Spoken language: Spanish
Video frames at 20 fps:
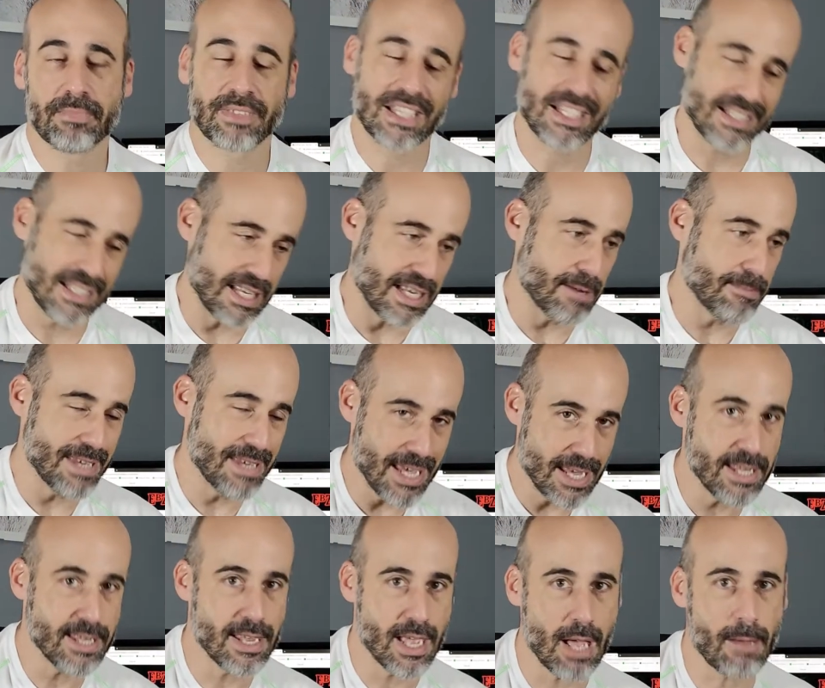que está
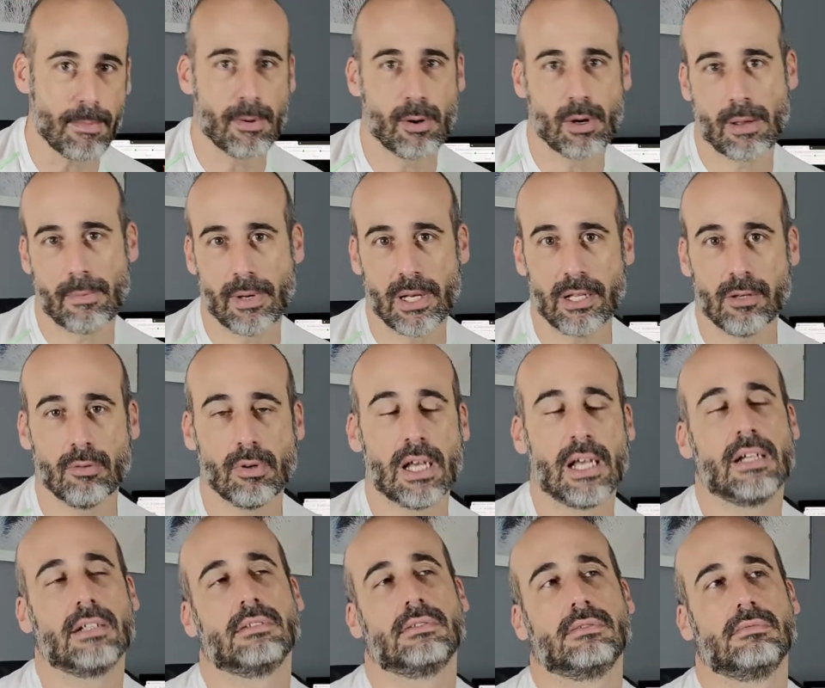bien ya para una
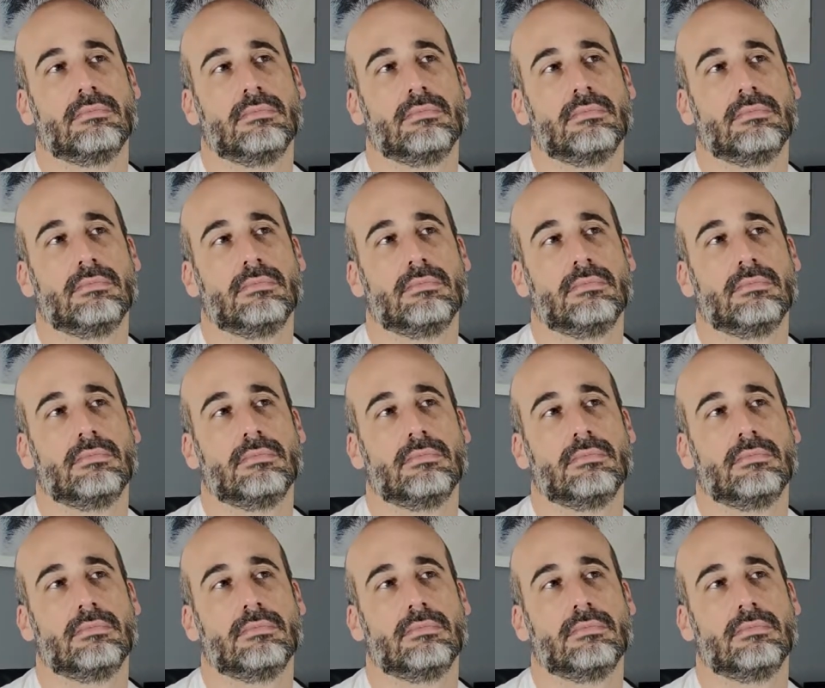película.